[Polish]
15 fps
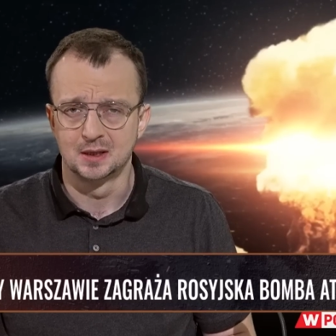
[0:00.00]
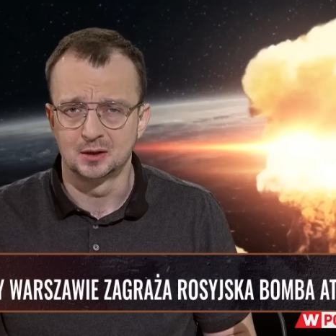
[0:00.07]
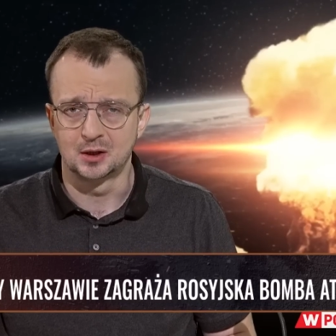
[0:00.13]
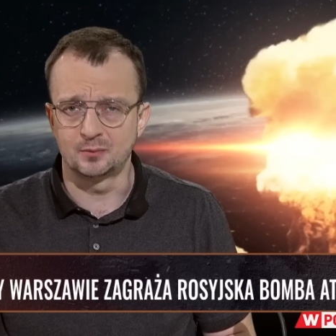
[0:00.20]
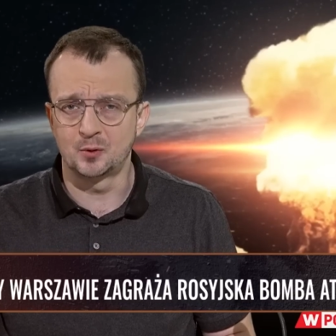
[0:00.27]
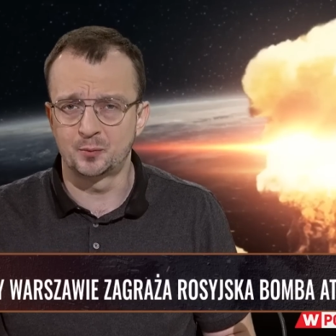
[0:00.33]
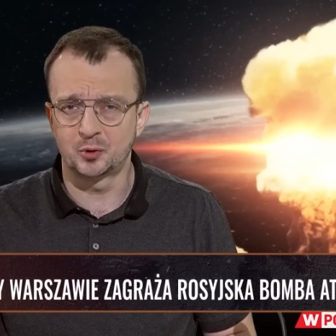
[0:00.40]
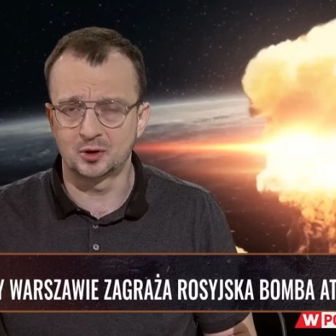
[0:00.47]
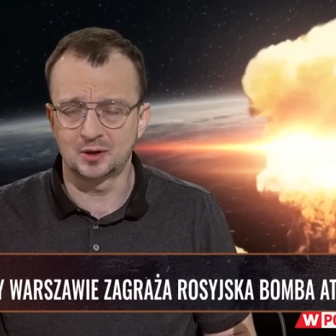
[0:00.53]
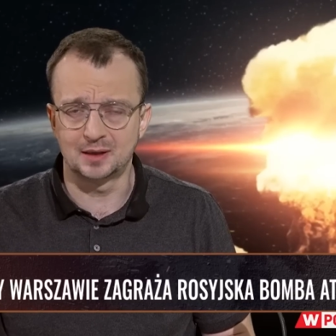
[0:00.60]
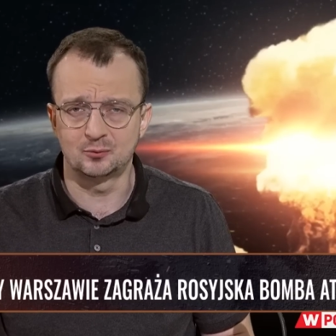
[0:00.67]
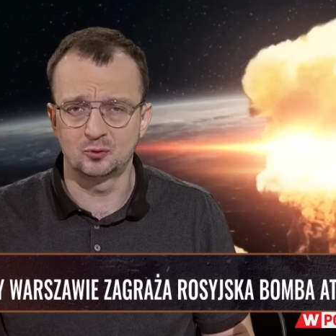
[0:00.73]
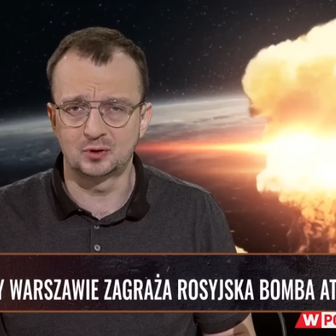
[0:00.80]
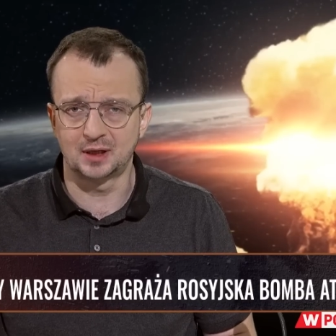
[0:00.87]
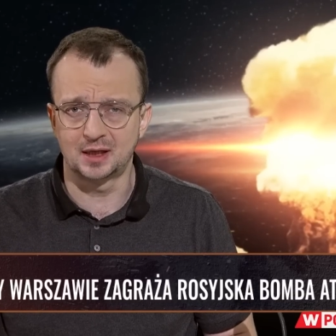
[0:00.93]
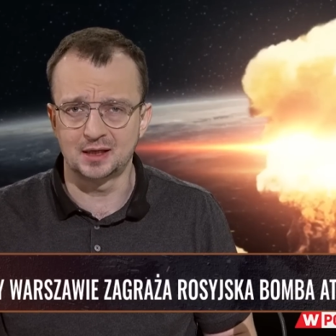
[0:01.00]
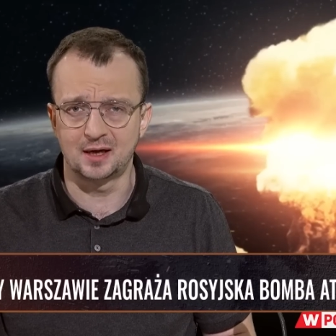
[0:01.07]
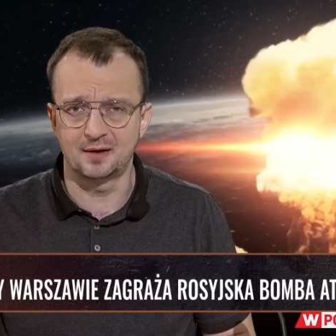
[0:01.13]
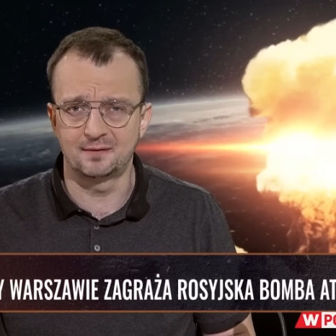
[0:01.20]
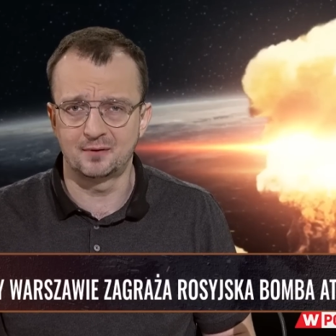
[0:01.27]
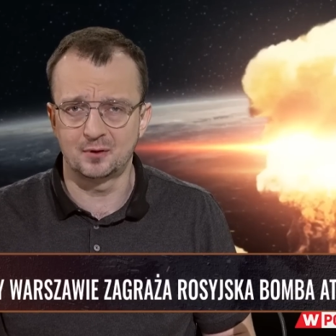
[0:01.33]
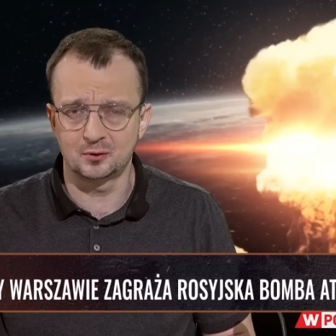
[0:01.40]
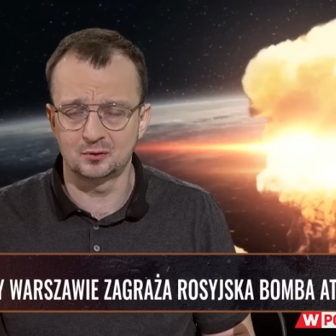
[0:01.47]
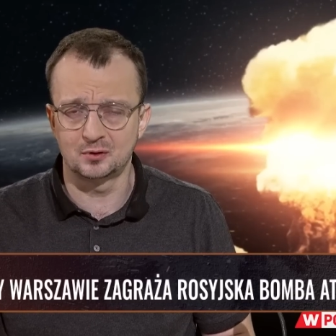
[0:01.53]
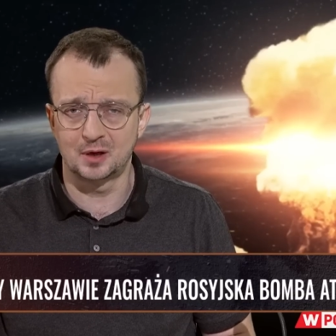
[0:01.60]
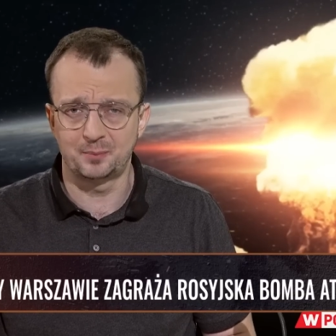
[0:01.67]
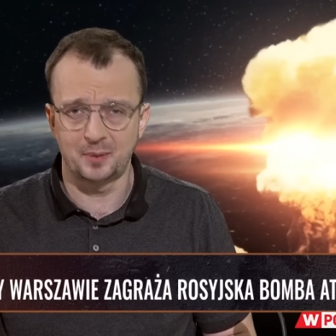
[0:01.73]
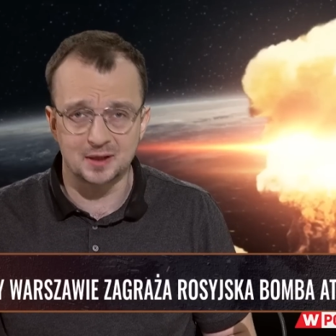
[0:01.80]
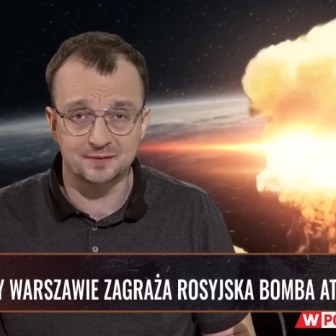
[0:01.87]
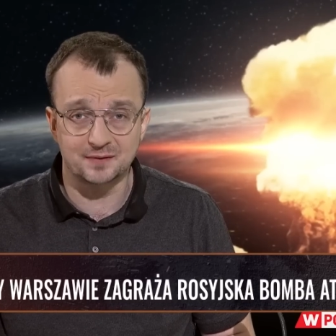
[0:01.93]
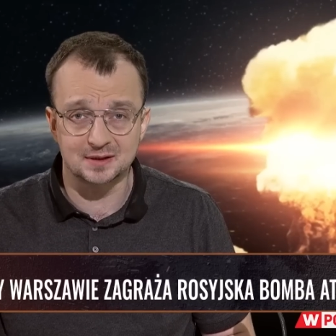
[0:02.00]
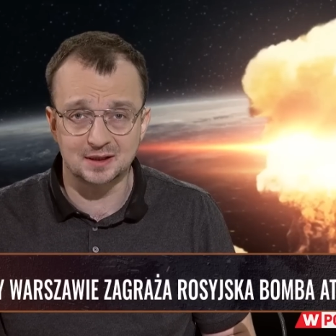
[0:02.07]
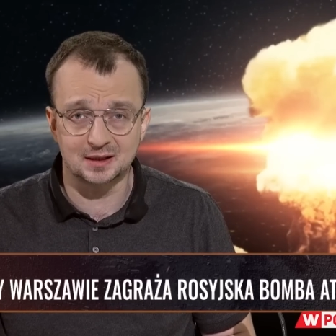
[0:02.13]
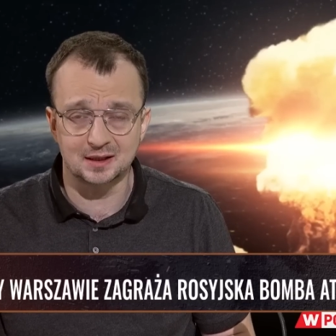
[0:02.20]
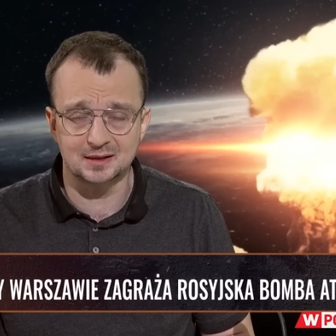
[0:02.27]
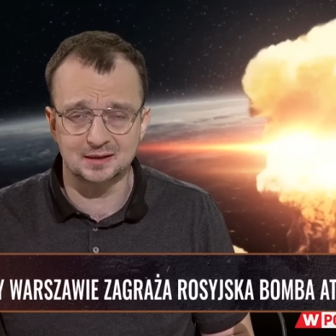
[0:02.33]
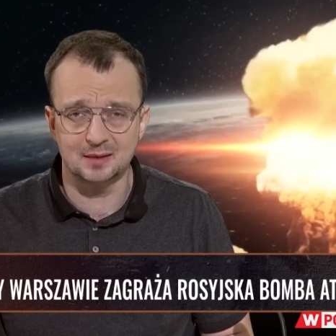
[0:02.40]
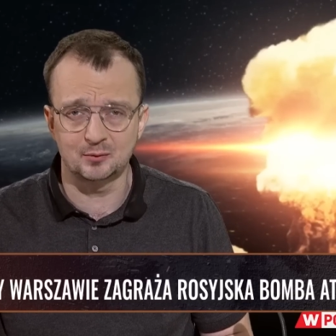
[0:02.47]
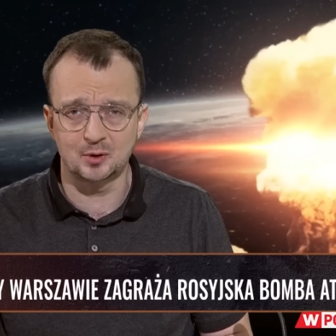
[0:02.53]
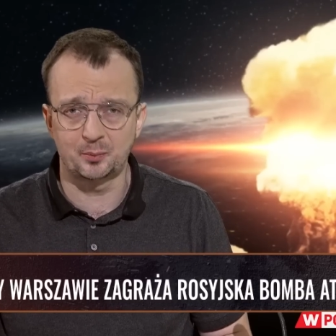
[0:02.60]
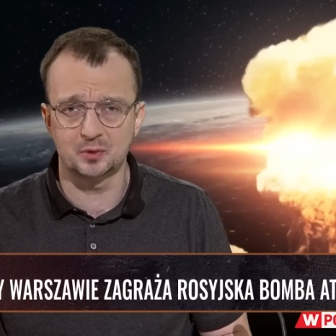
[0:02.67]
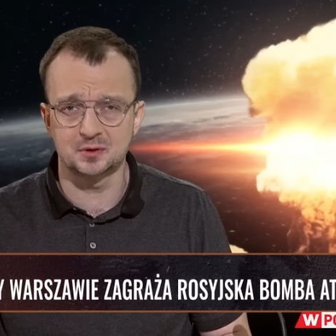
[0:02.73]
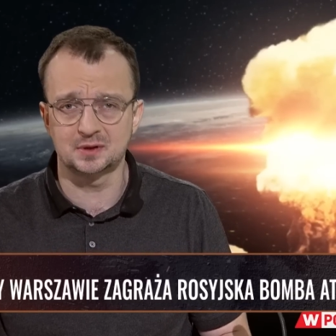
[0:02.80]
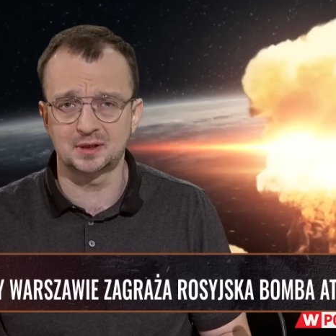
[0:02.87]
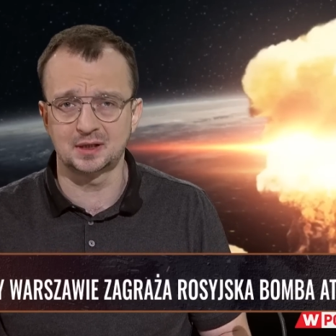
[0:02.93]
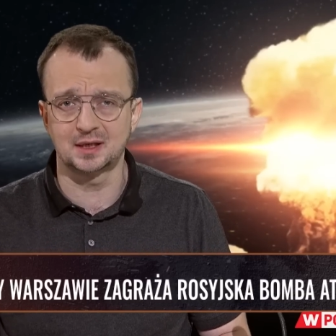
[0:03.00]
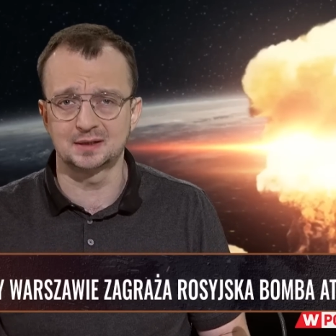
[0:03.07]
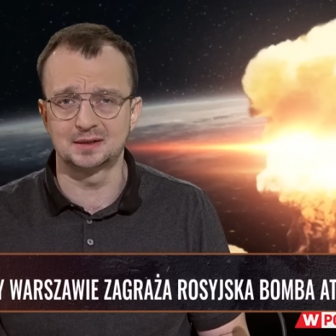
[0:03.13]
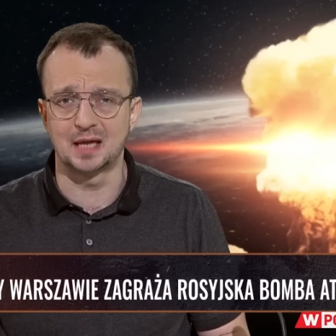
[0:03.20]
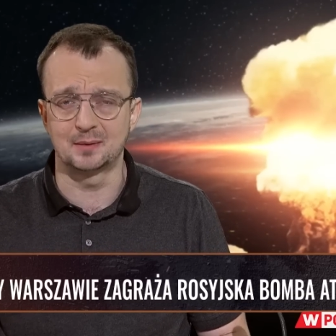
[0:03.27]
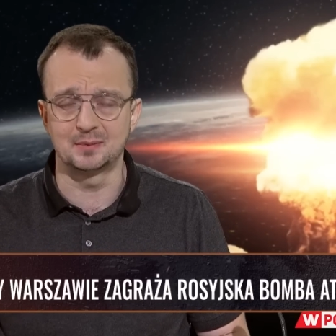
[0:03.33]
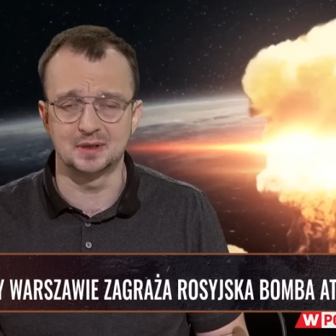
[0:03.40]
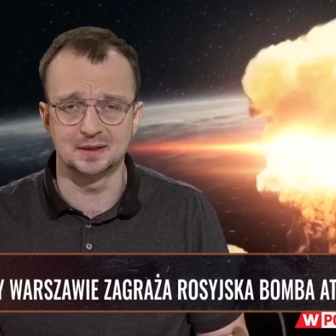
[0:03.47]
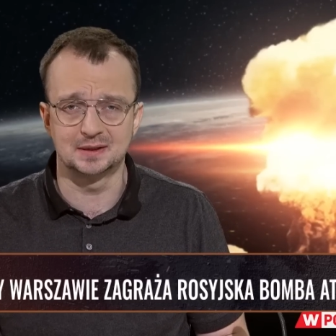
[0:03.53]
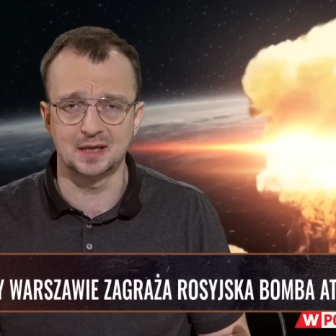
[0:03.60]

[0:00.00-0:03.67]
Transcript: To był program Ukraina w ogniu, a Państwa zachęcam do pozostania z nami.